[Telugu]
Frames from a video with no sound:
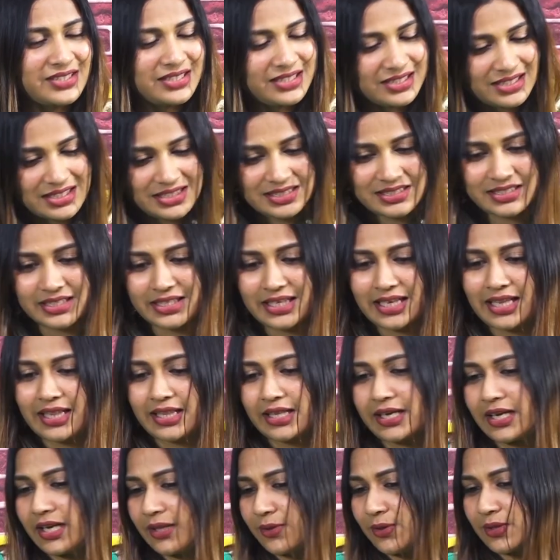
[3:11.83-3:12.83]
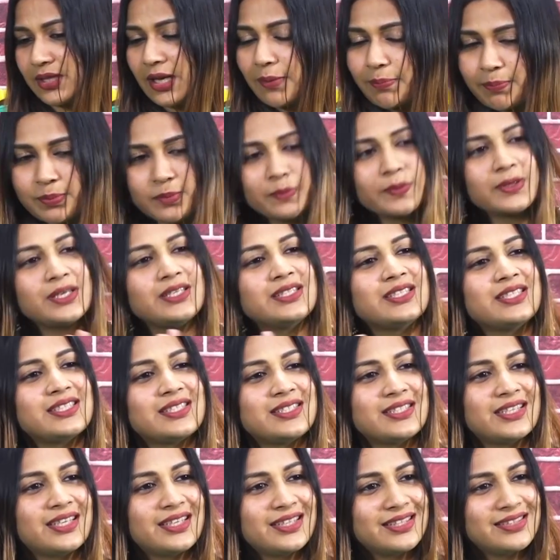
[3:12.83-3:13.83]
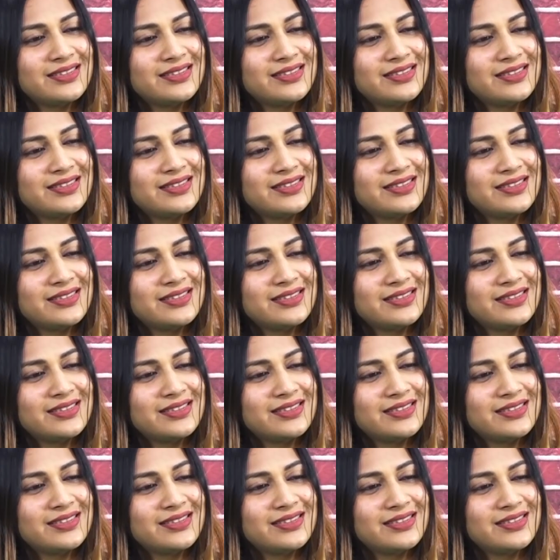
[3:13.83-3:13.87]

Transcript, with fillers: ఇండస్ట్రీకి వెళ్తేనే ఏదో తప్పు పని చేసిన